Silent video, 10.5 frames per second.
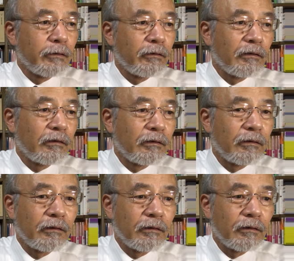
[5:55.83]

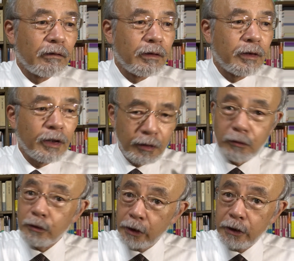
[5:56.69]
えー、例
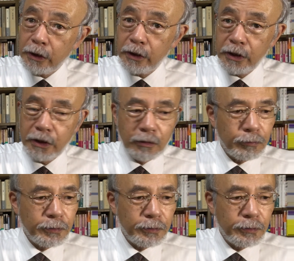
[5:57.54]
のねデリーの